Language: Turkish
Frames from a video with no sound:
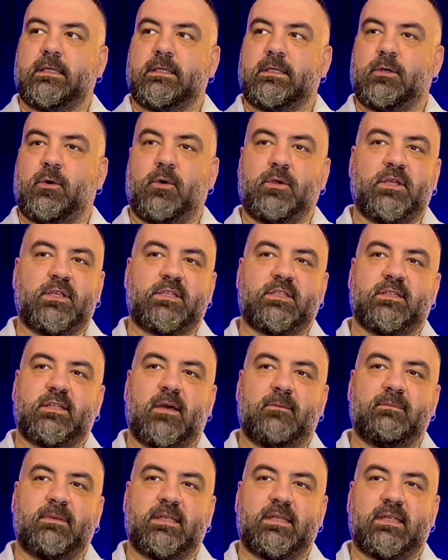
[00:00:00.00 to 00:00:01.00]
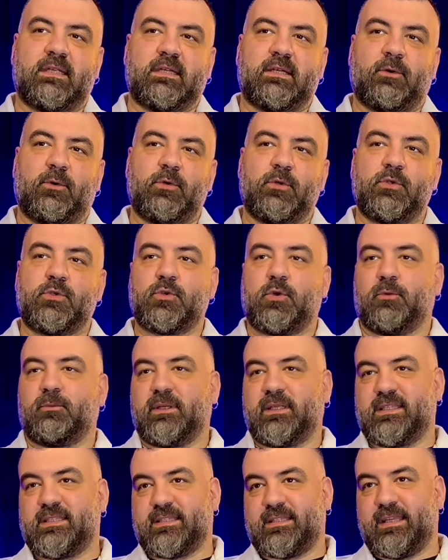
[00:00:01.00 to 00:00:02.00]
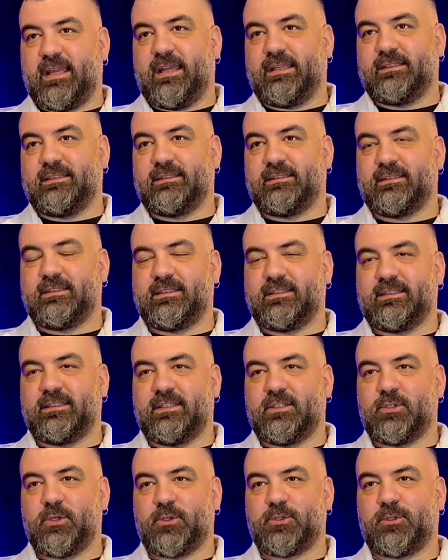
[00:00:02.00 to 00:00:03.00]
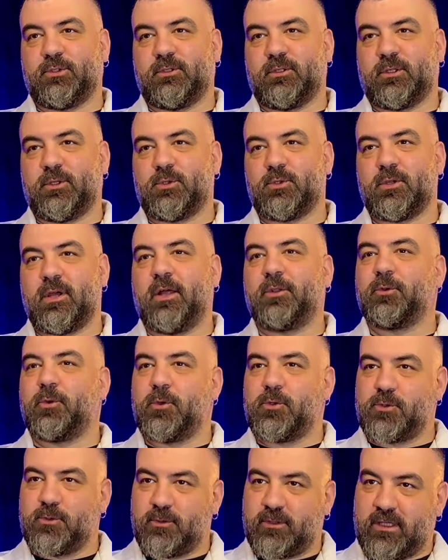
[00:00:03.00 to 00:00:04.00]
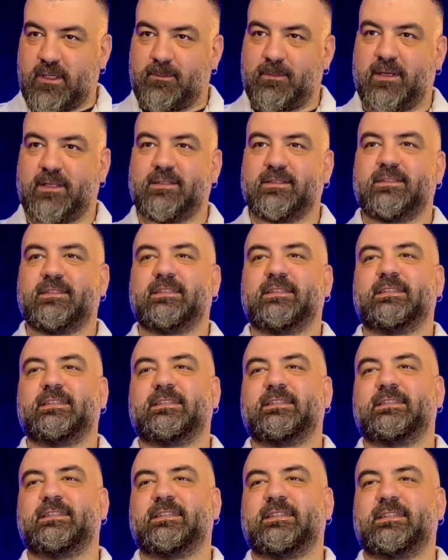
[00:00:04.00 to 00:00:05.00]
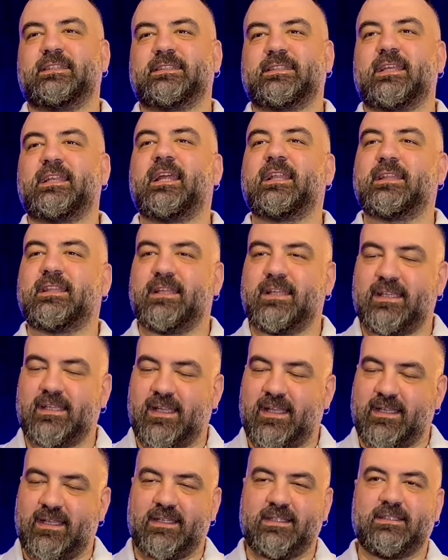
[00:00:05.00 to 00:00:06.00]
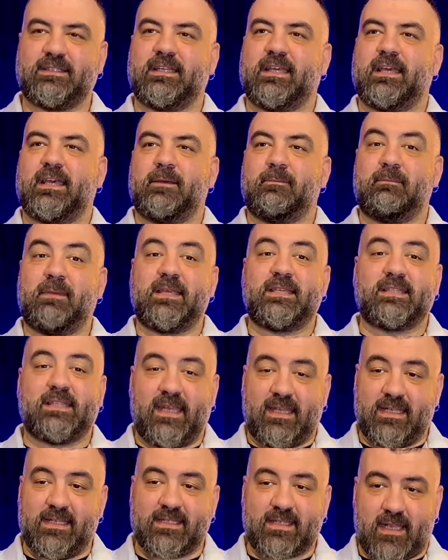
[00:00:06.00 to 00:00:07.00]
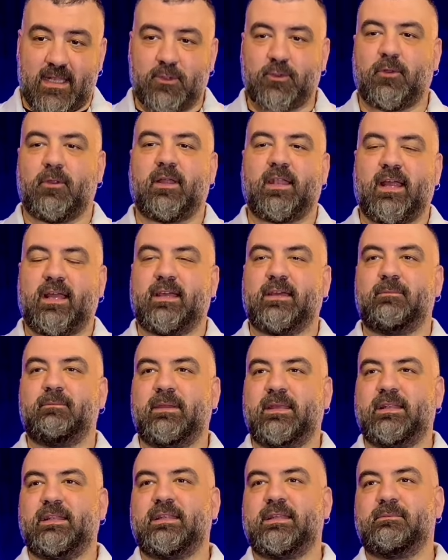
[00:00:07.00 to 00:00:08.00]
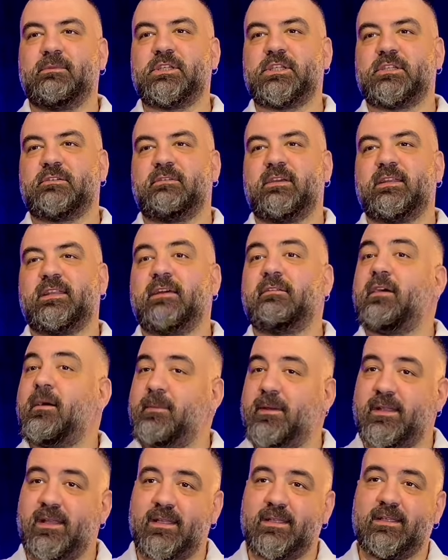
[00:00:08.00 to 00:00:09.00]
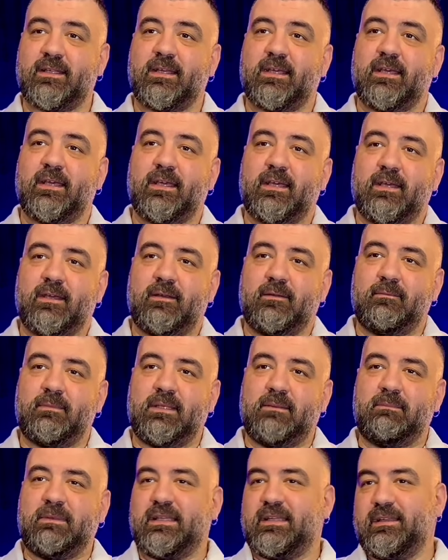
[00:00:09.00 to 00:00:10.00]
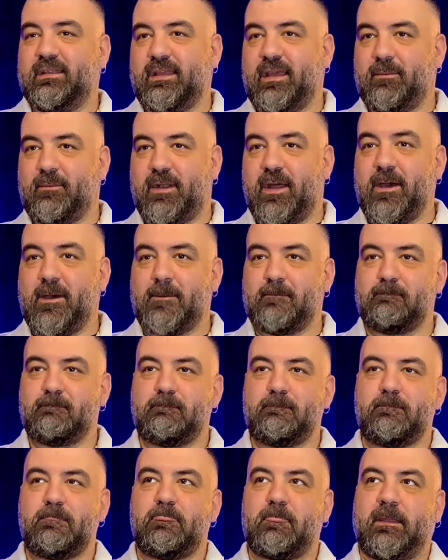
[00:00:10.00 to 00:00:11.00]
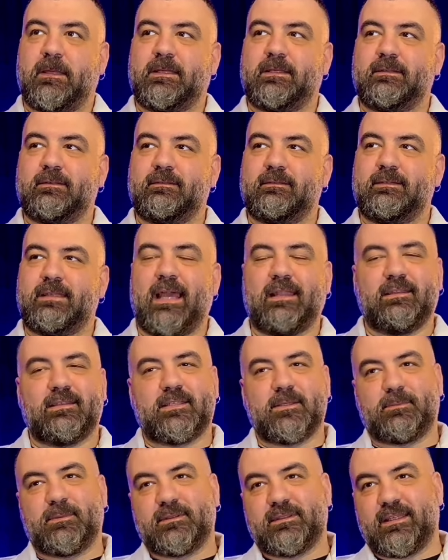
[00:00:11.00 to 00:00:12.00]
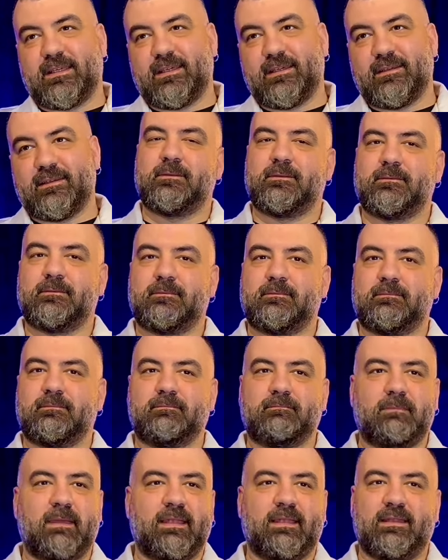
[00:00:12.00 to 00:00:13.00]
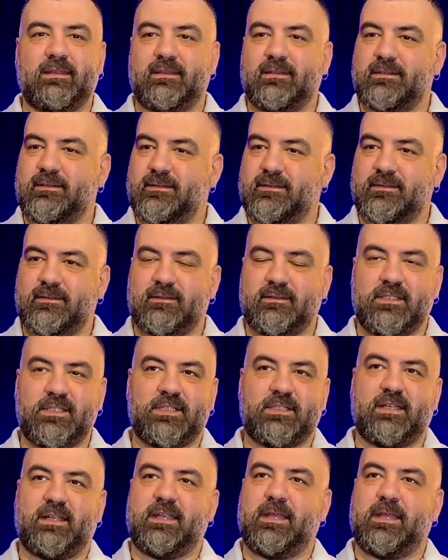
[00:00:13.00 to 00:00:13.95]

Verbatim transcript: 10 ee, yaşından beri oyuncu olmak isteyen, e, çok şükür ki şu anda oyunculuk yapan, e, sanatla ilgilenen, mesleğini sanat olarak belirlemiş ve devam eden biri Emrah ee, kendi çapında belli işlere